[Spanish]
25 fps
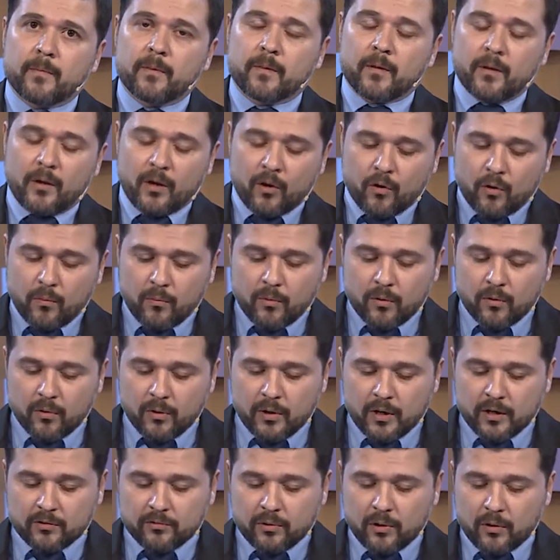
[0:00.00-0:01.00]
Es como
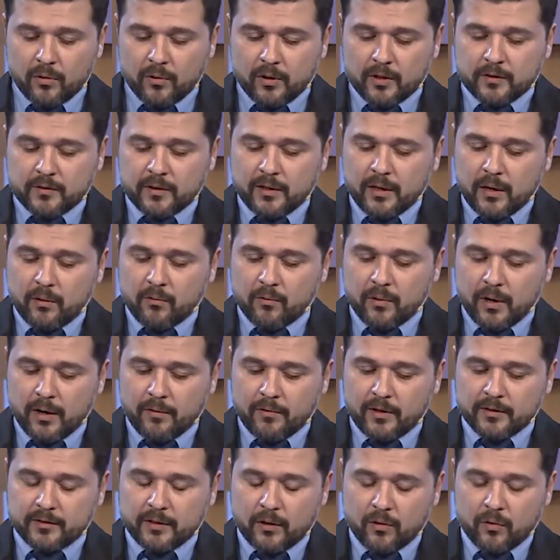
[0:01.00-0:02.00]
le suelo decir algunas
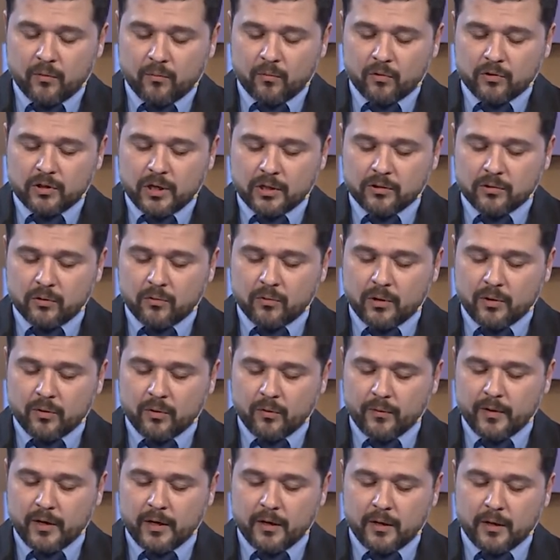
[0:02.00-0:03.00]
veces a los muchachos cuando
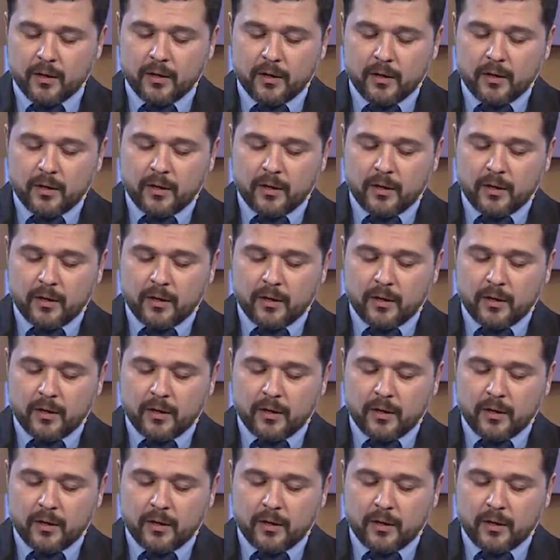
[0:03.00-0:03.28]
vienen